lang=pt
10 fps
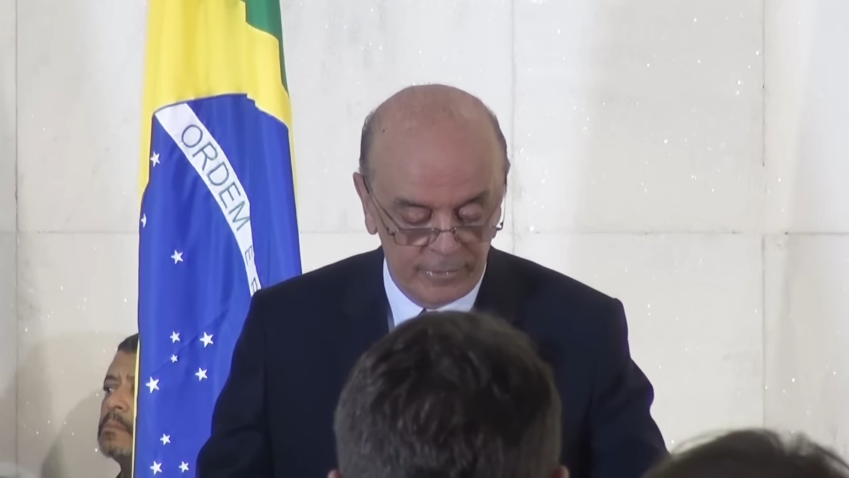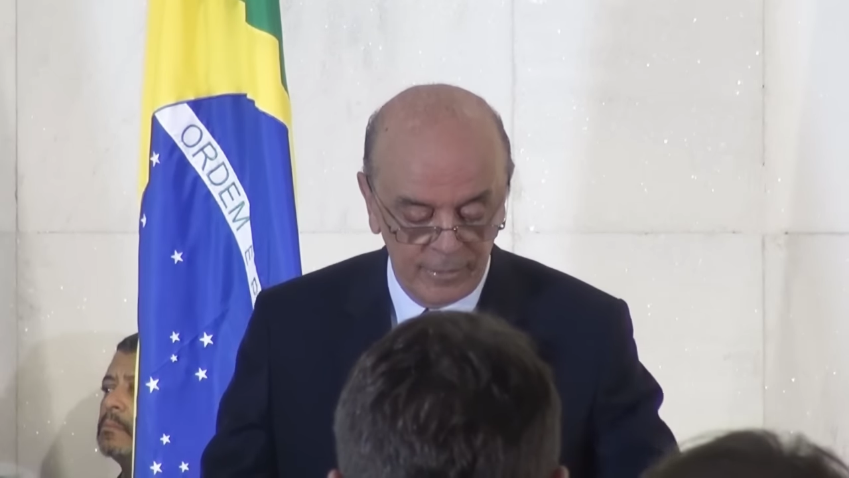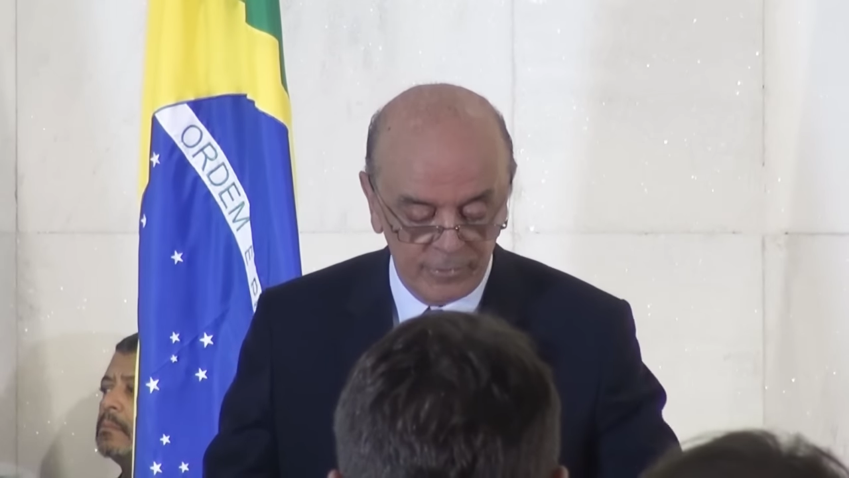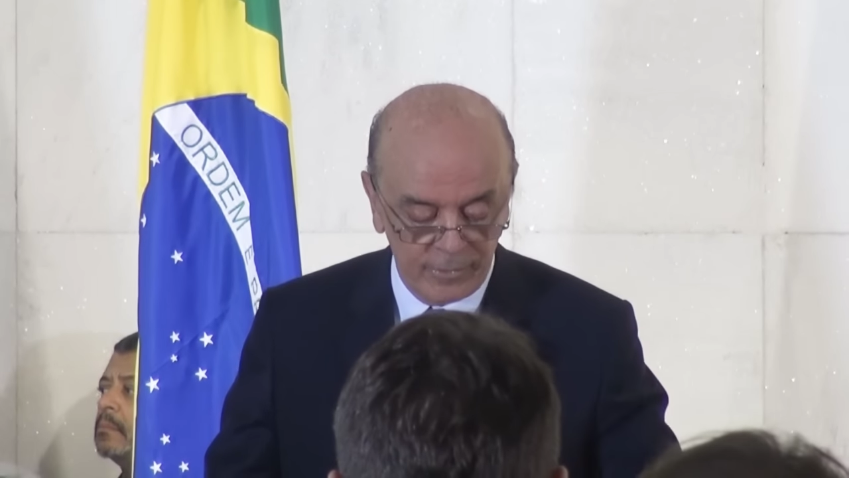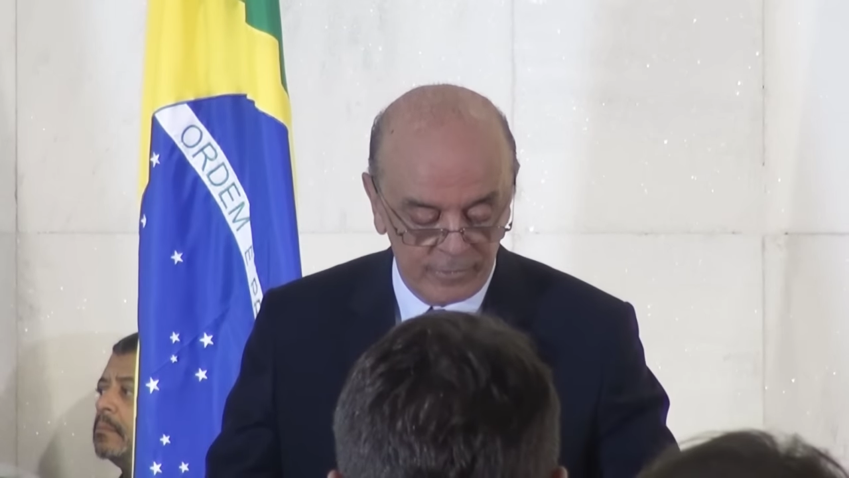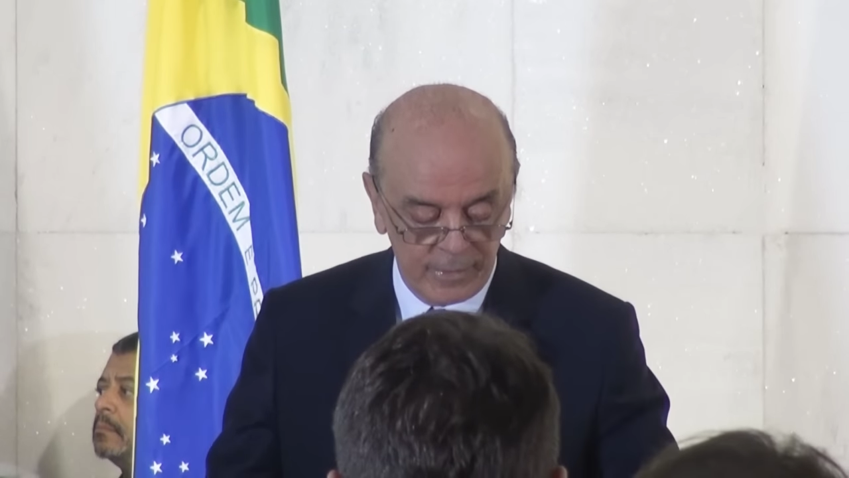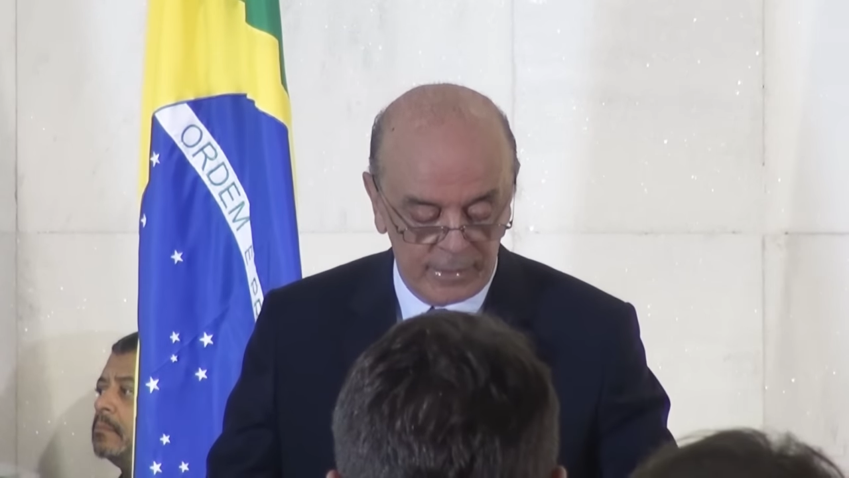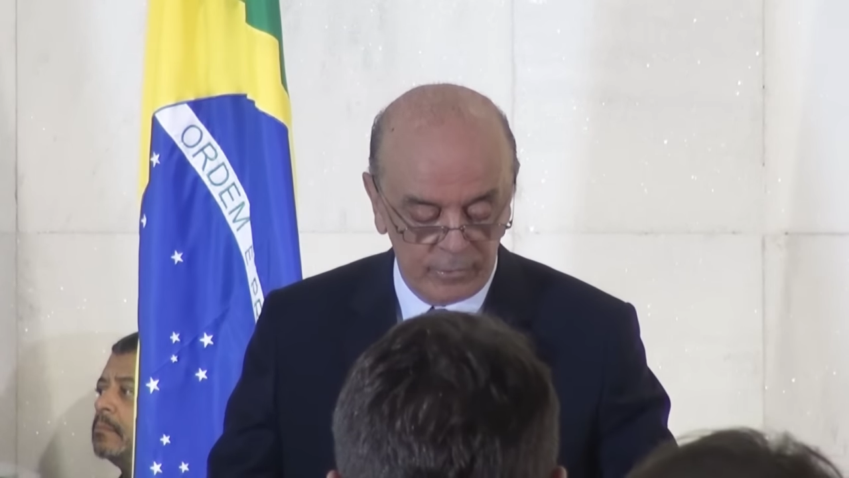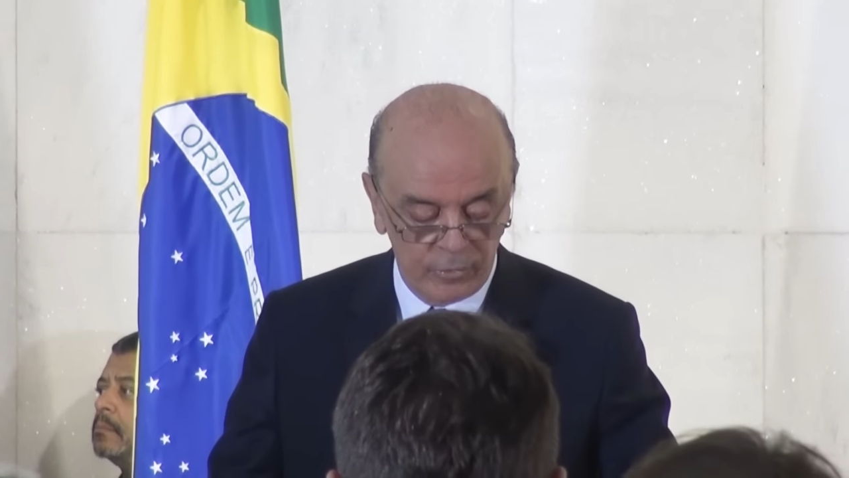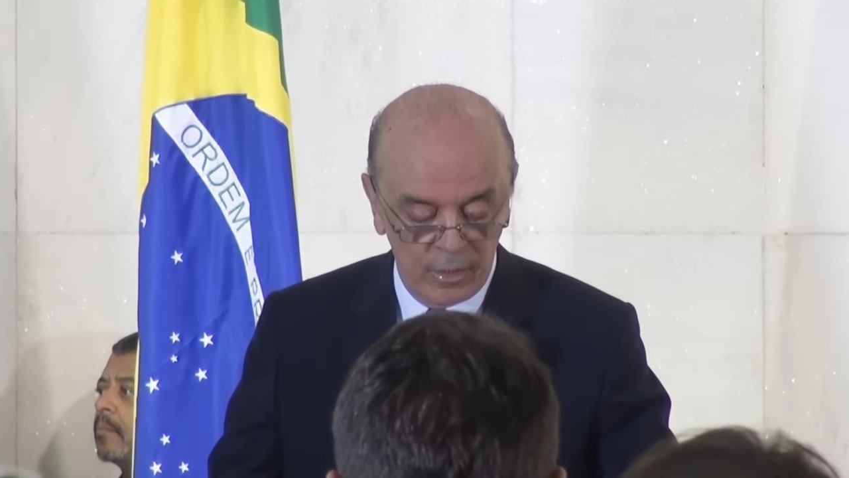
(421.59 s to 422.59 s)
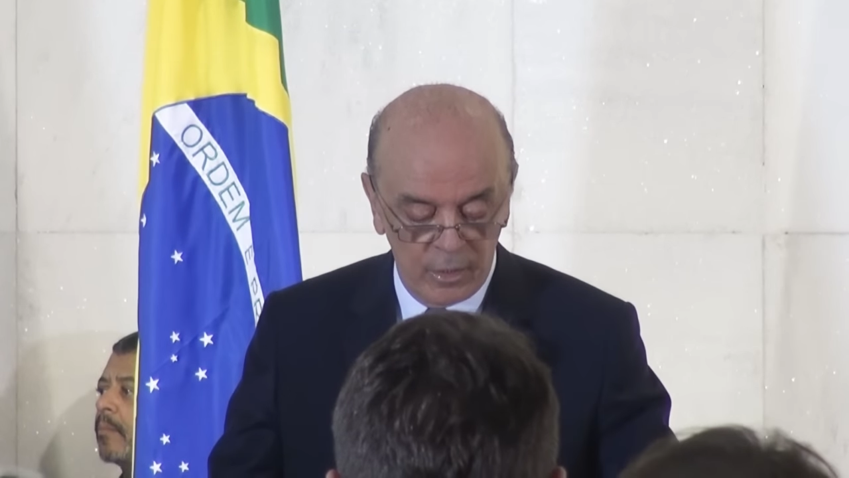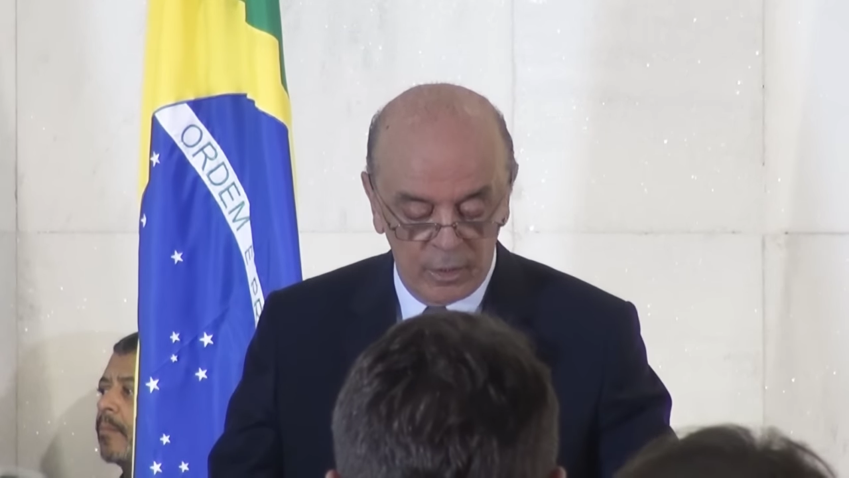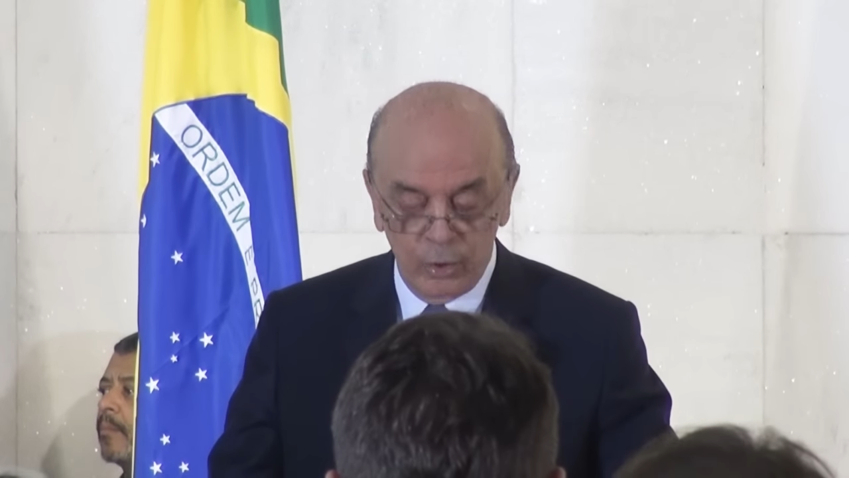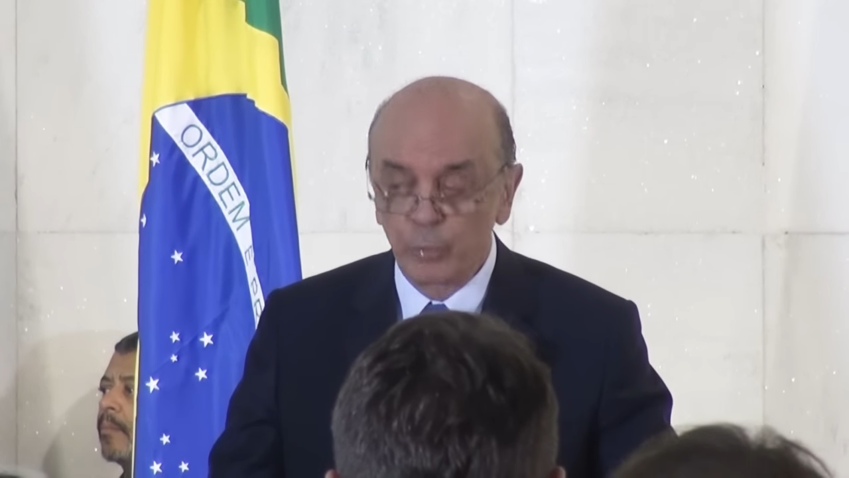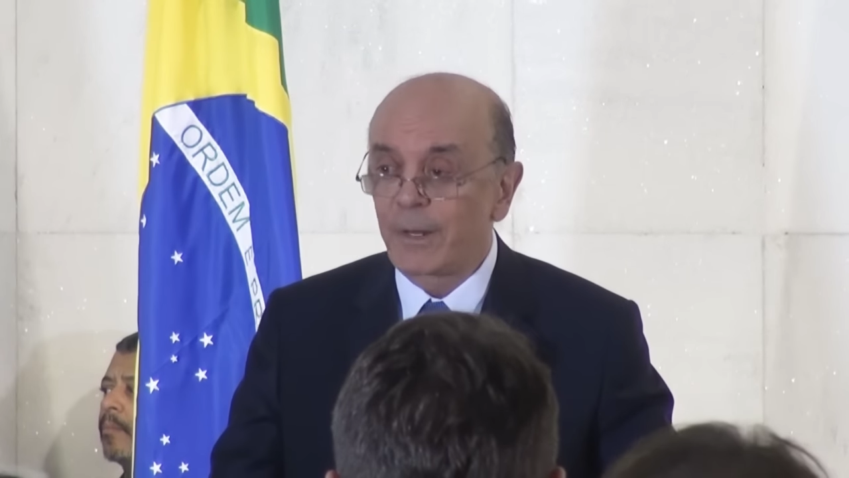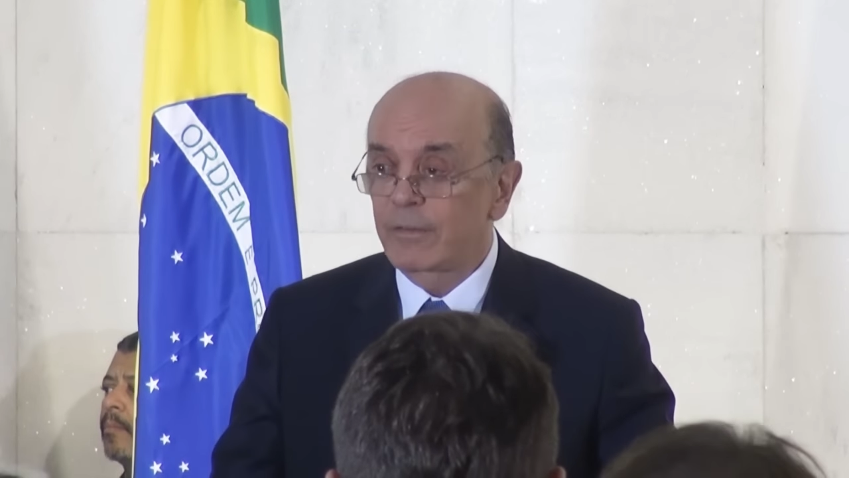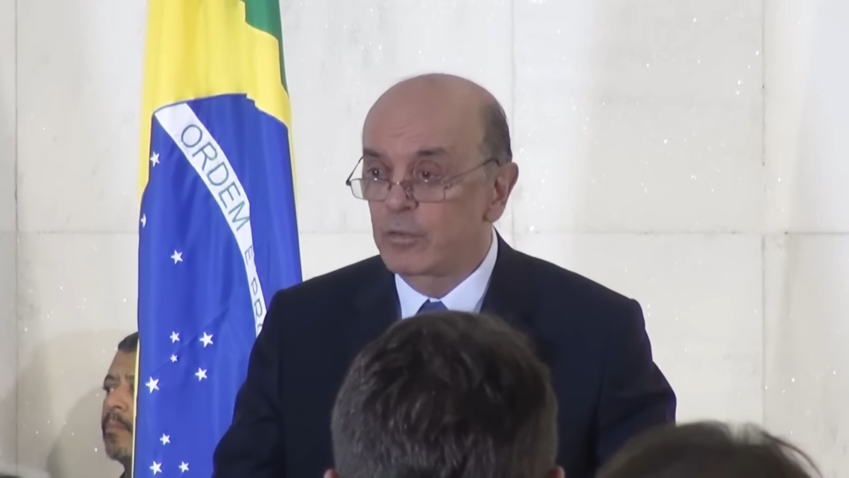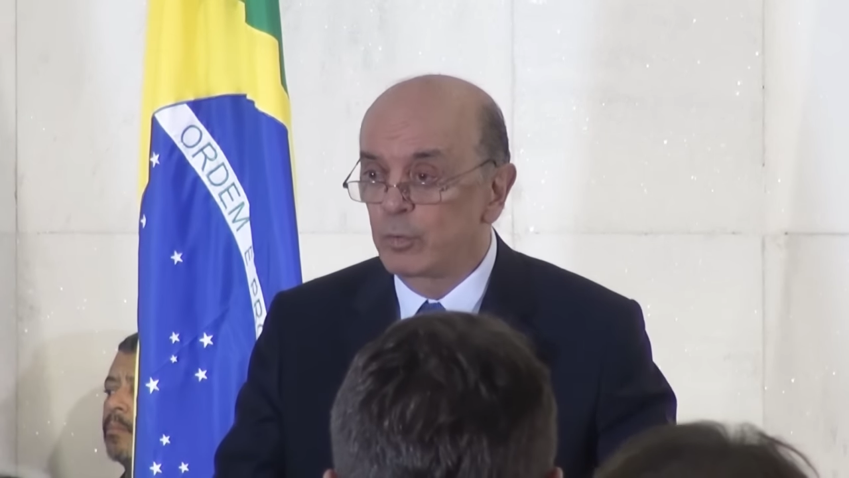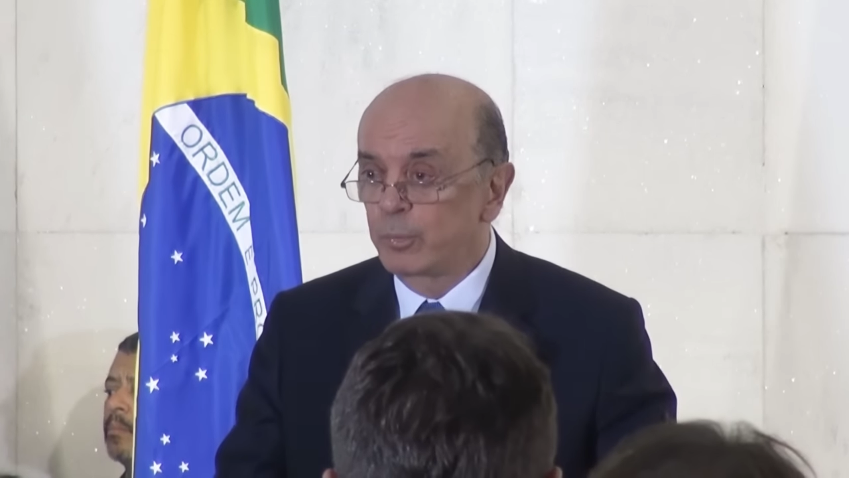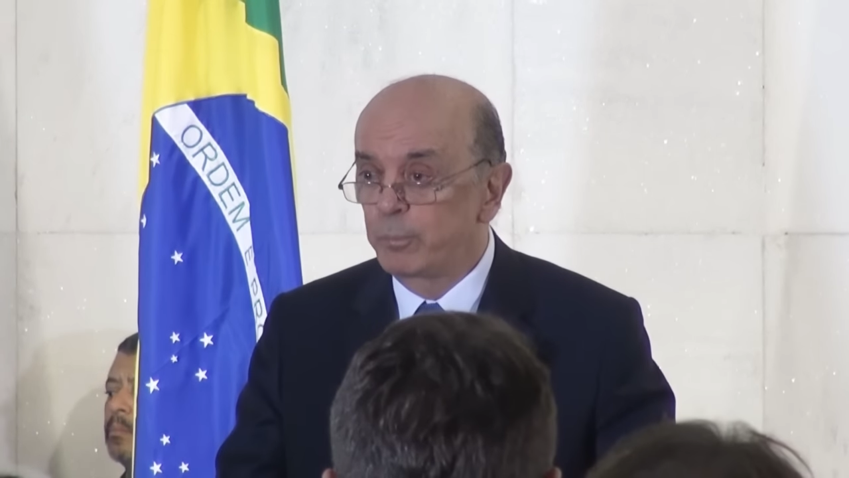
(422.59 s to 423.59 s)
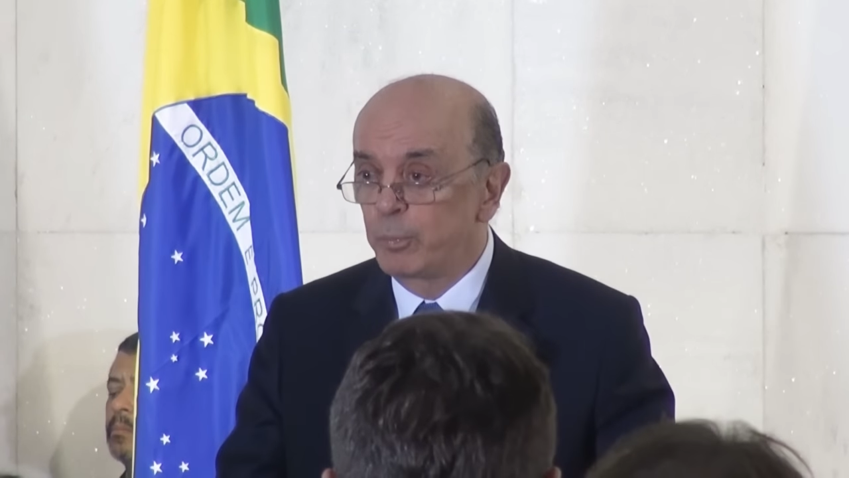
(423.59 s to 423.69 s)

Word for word: necessárias. E o Brasil,